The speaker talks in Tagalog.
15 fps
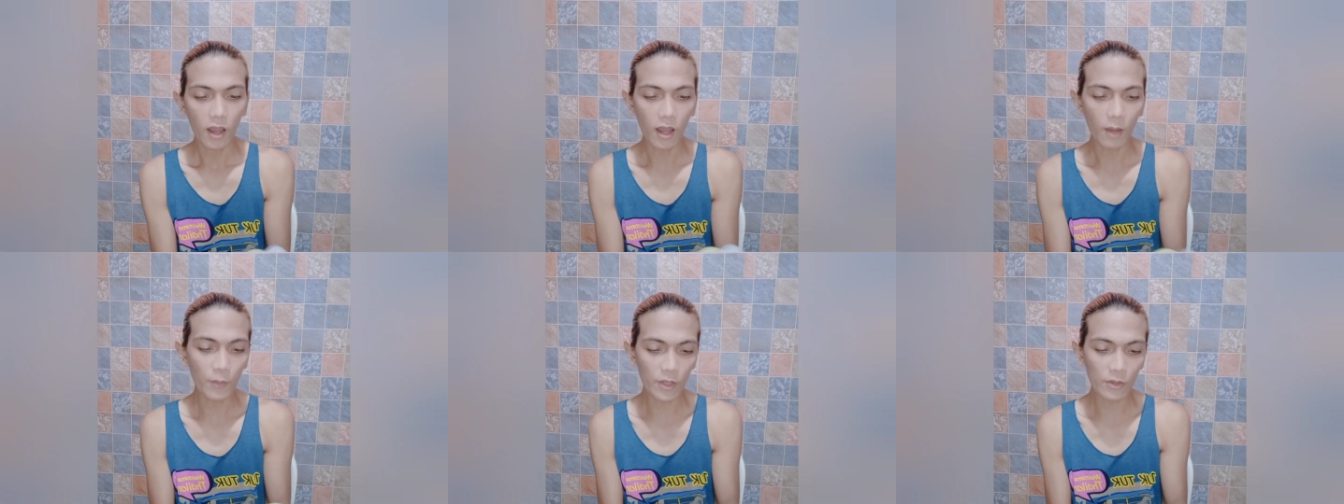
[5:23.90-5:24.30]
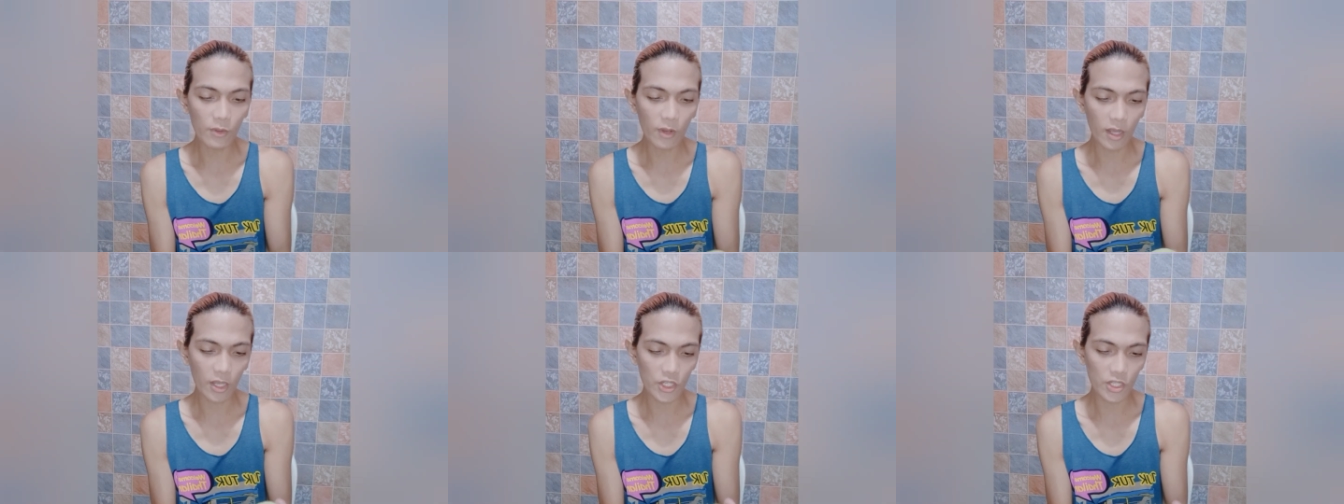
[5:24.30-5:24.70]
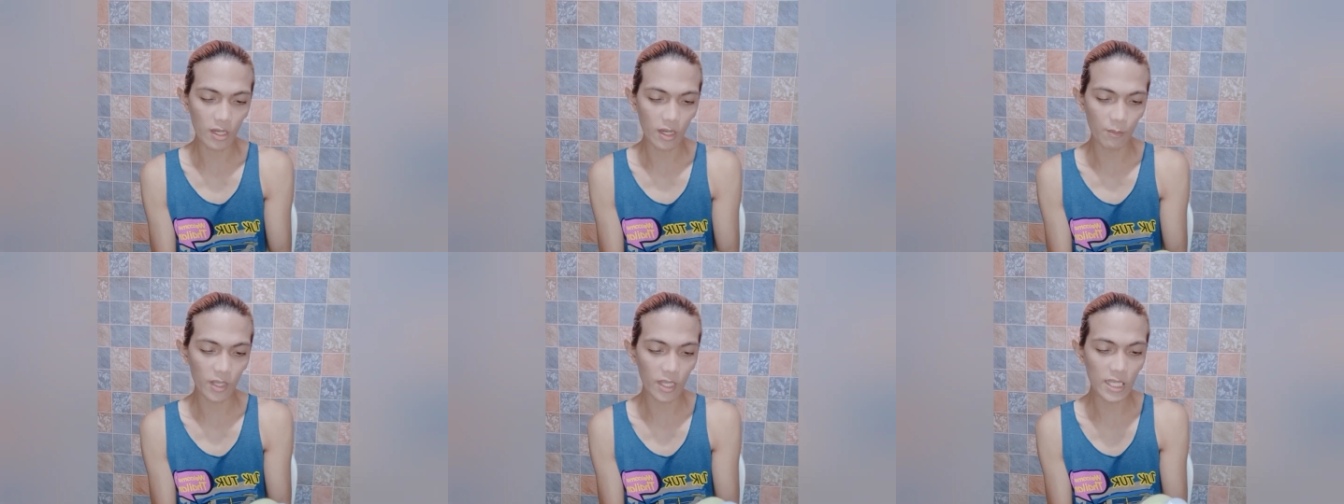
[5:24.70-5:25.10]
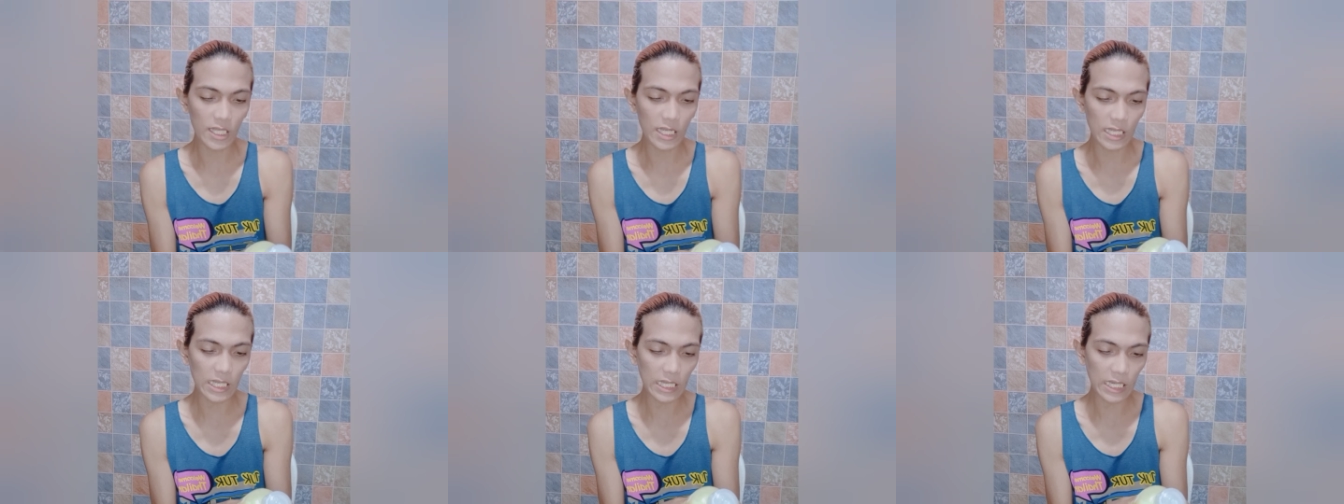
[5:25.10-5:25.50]
may ano nga siya, may
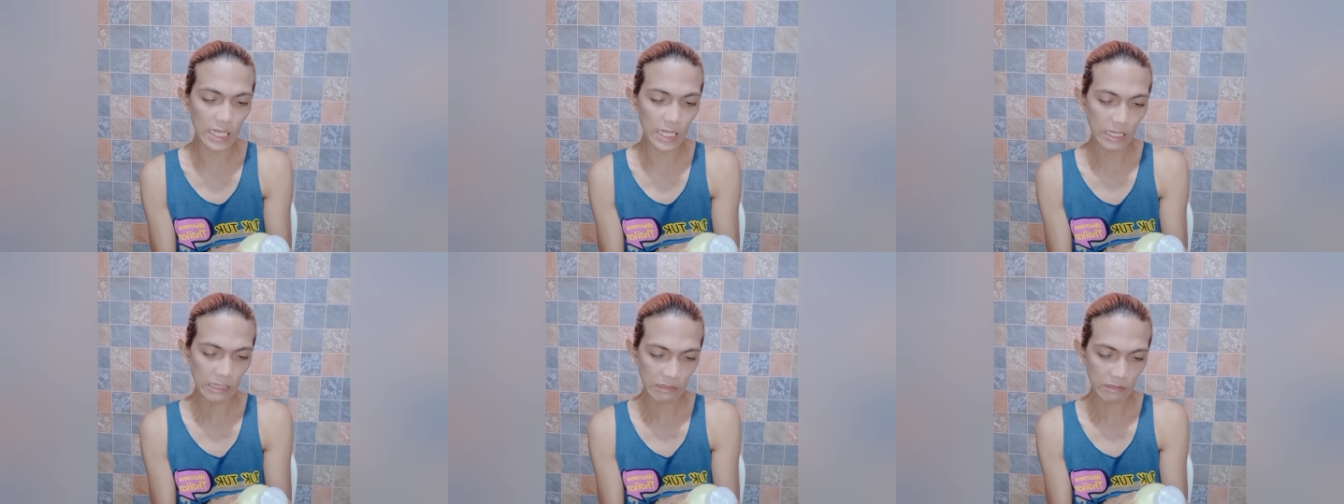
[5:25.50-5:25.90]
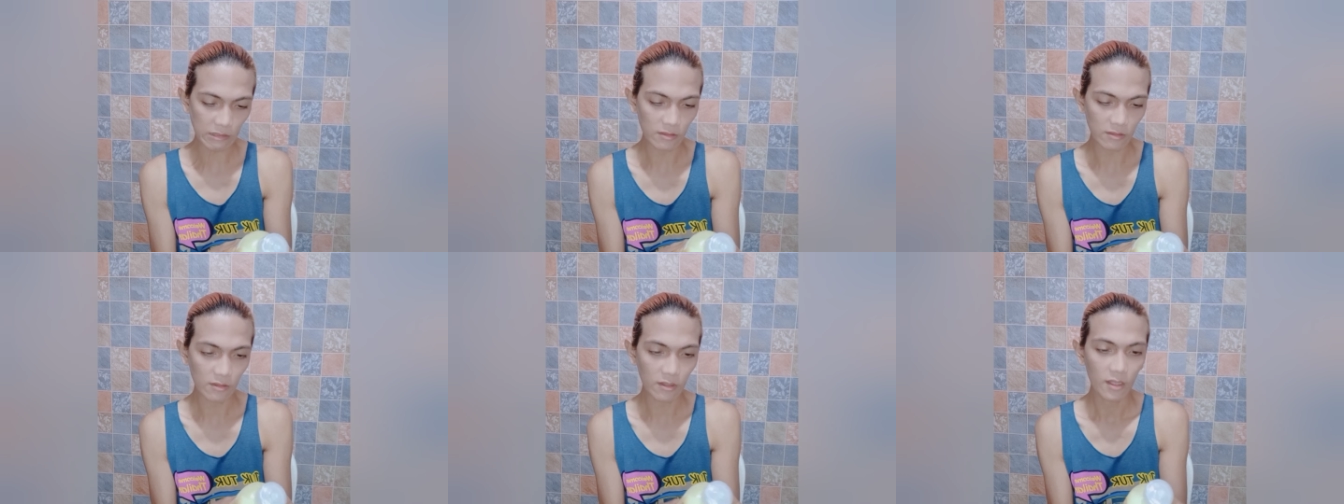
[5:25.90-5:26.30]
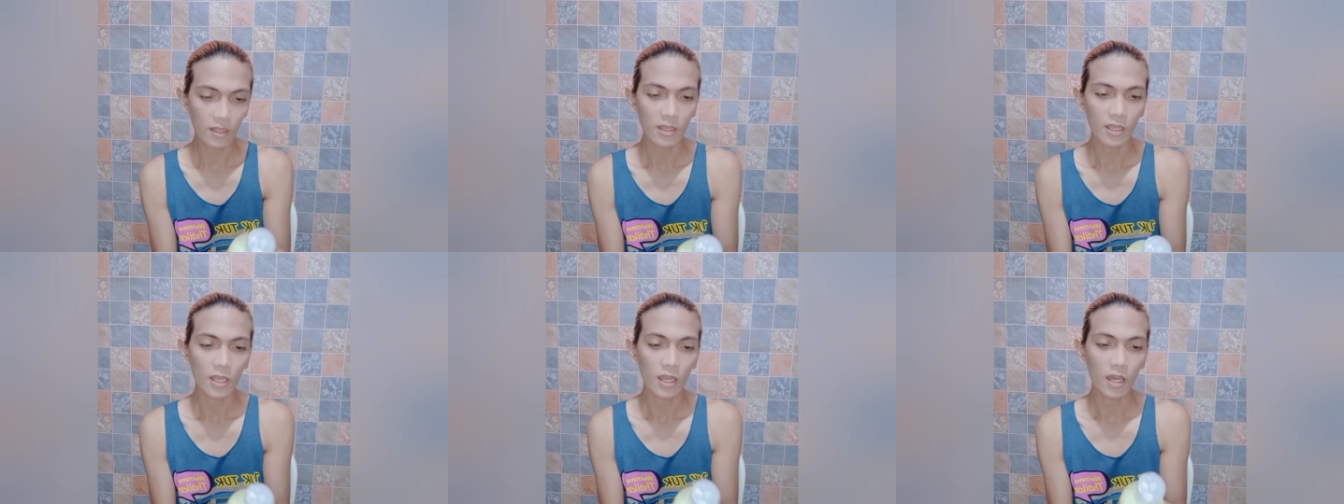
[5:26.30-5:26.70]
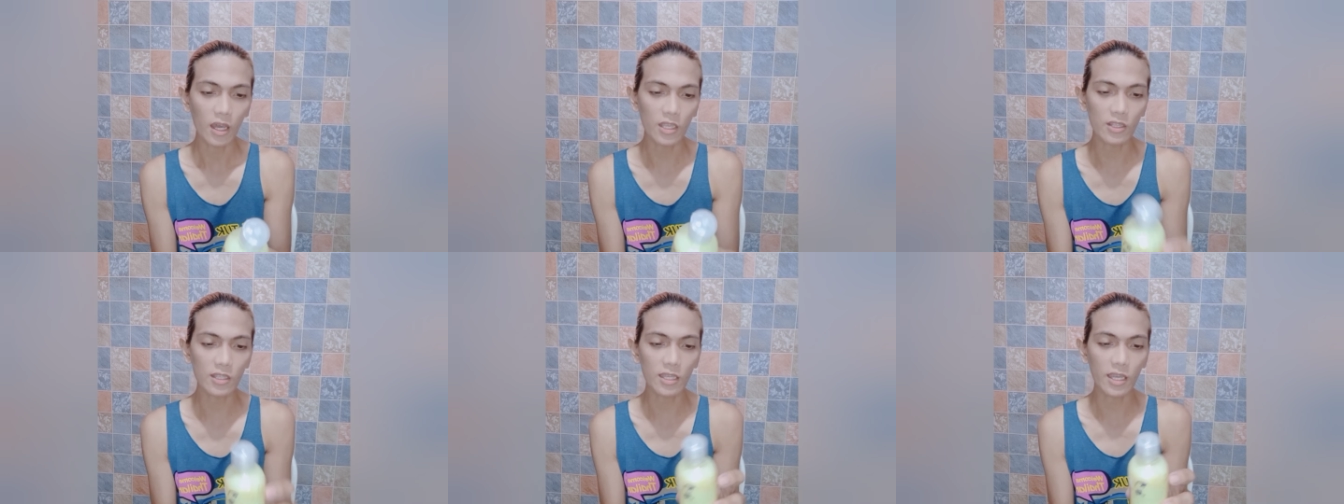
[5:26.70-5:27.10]
ilang-ilang.
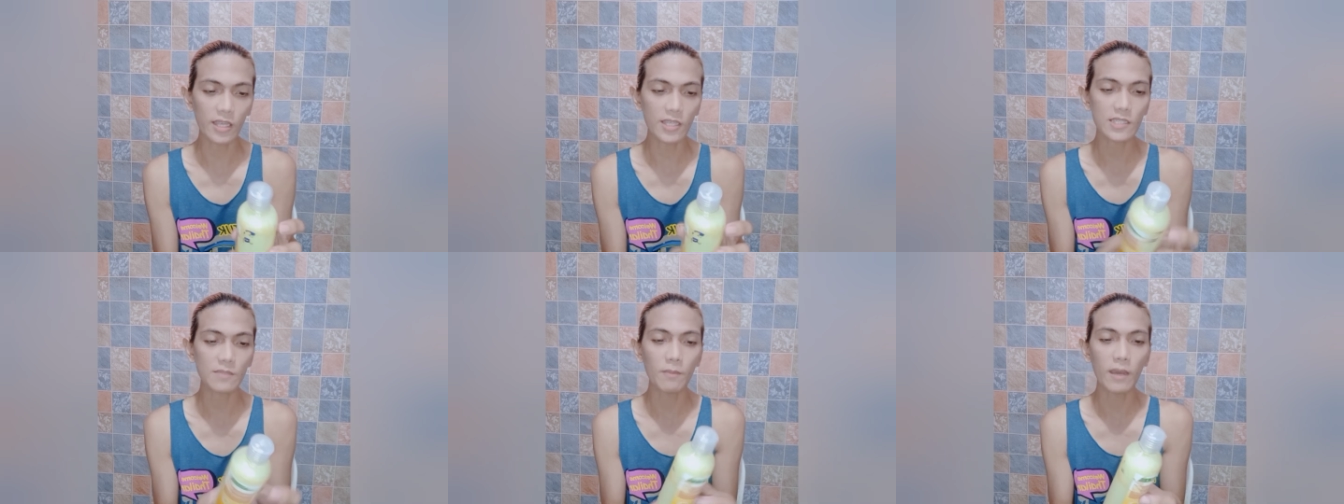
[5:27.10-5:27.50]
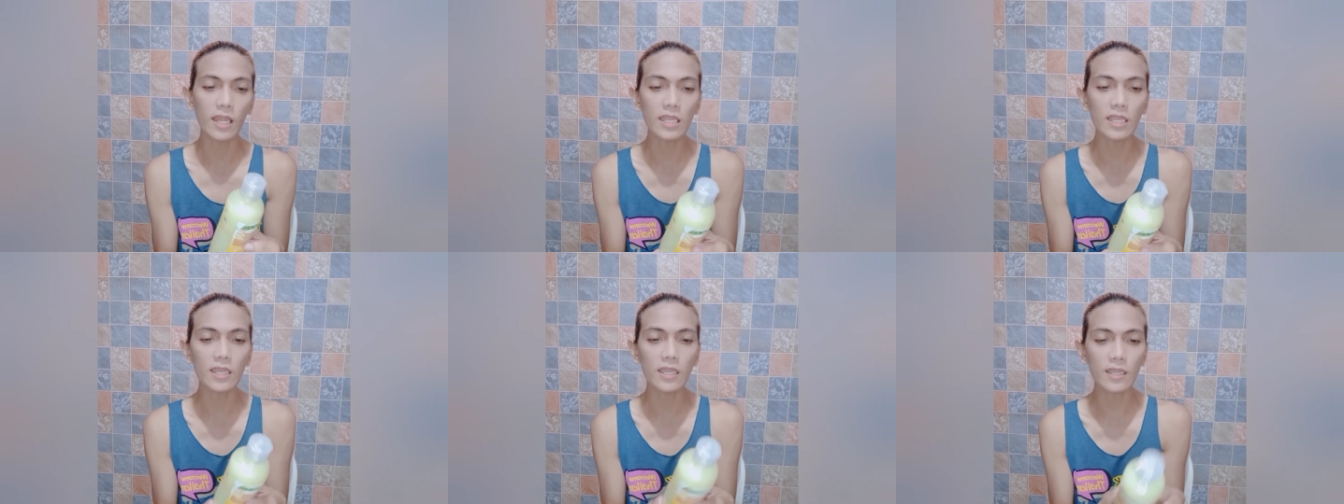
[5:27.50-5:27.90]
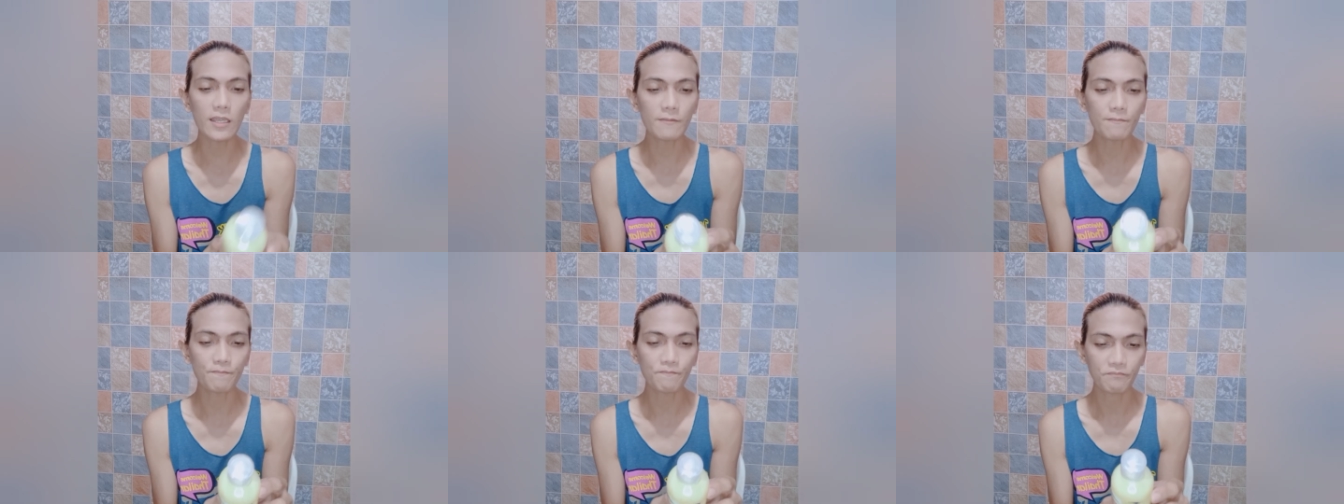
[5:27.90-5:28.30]
Ayun guys, bali,